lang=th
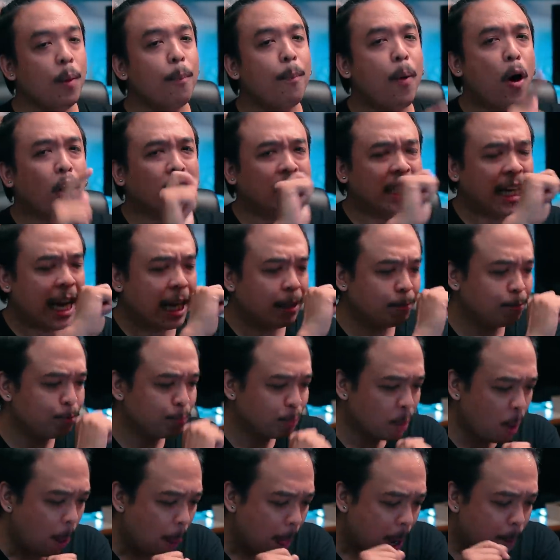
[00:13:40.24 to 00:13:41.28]
เพราะฉะนั้น
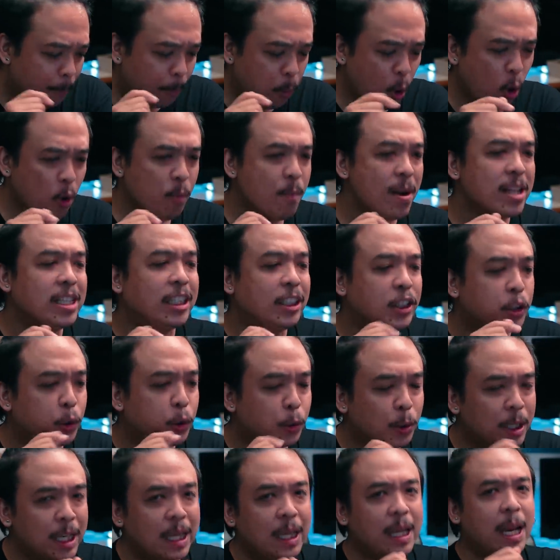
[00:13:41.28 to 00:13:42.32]
พูดมาถึงจุด
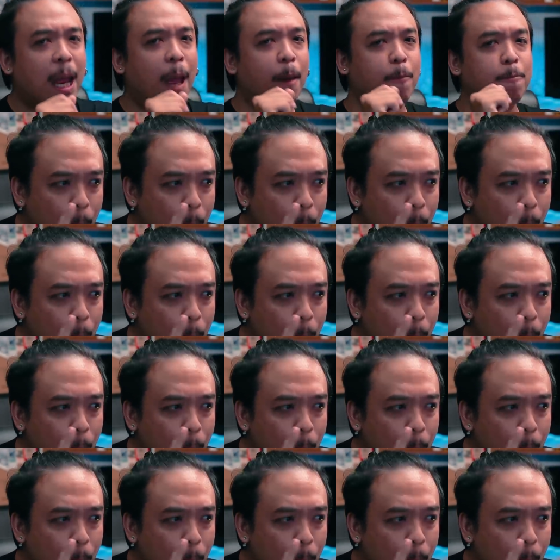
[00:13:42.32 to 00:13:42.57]
นี้เนี่ย